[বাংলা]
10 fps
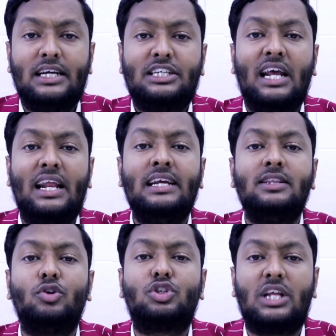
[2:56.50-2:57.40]
এদেশের
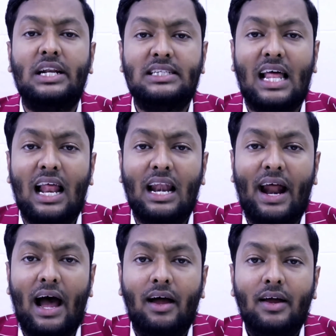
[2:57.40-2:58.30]
হিন্দুস্তানি
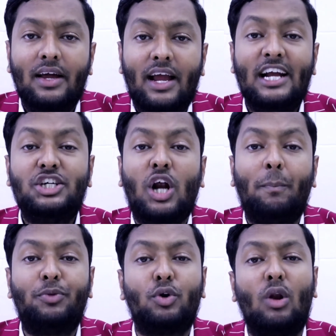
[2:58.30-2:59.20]
দালালরা এই
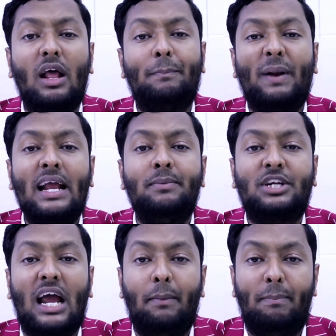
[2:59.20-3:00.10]
শব্দগুলো ইব্রাহিম
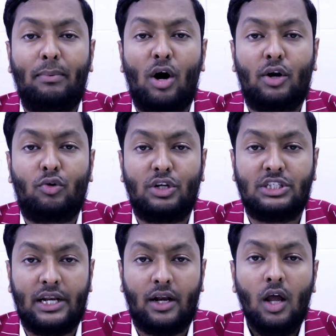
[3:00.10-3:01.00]
সাহেব ব্যবহার
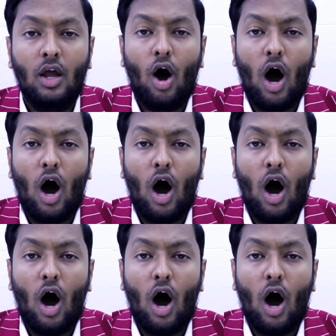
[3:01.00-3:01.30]
করেছেন